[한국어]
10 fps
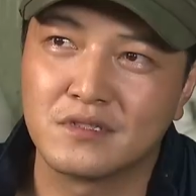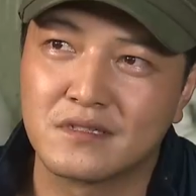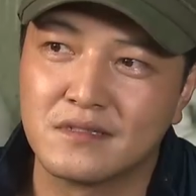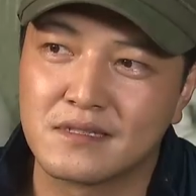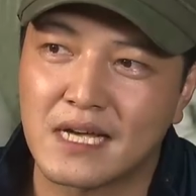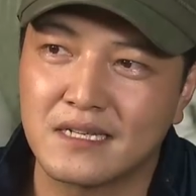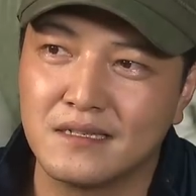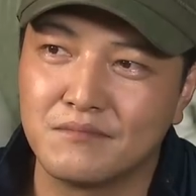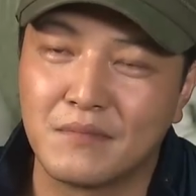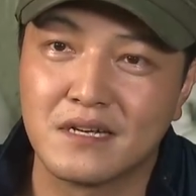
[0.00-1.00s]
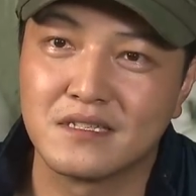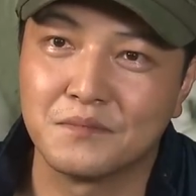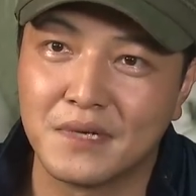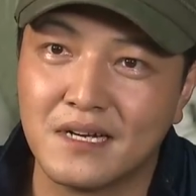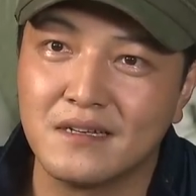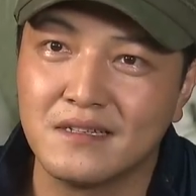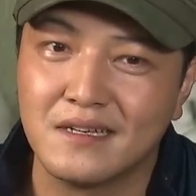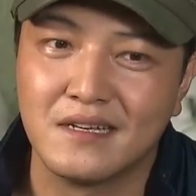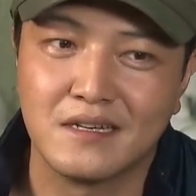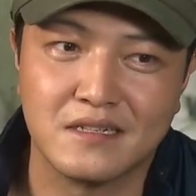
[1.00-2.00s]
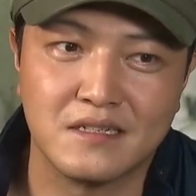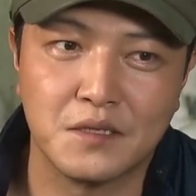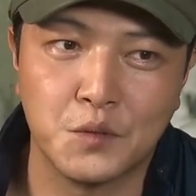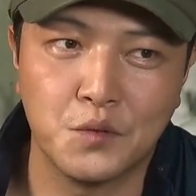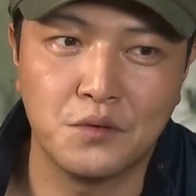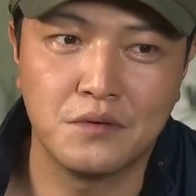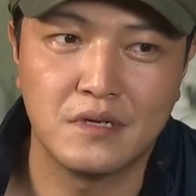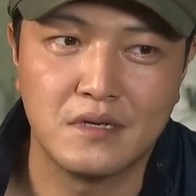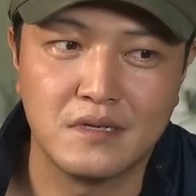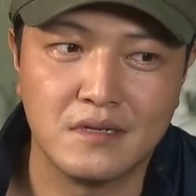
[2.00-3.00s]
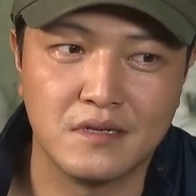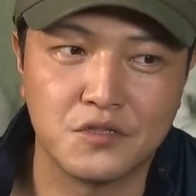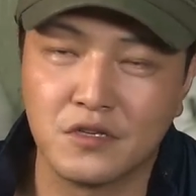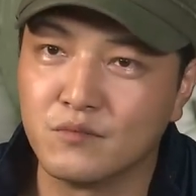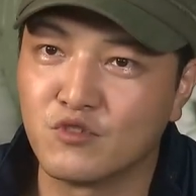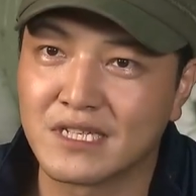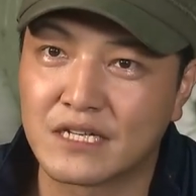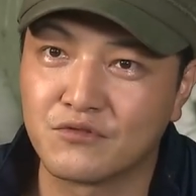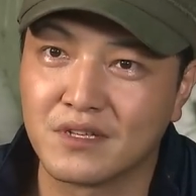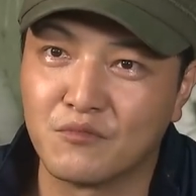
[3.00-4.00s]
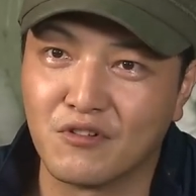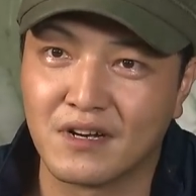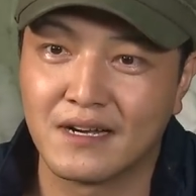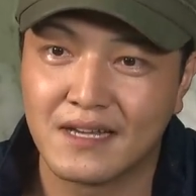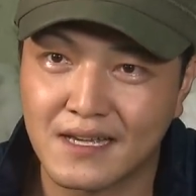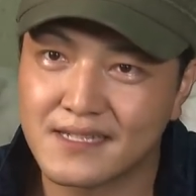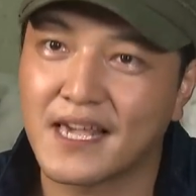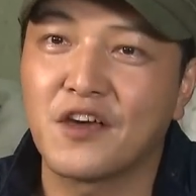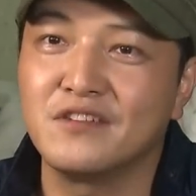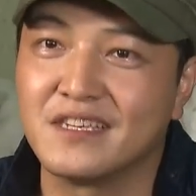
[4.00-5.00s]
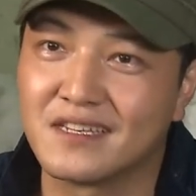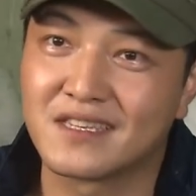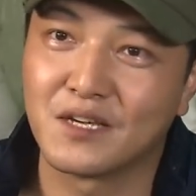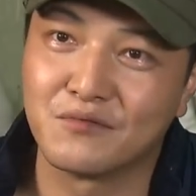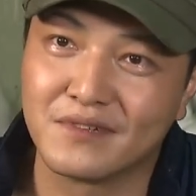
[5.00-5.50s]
어쨌든 살인마지만 그래도 저 인물이 나중에 뭔가 사연이 있기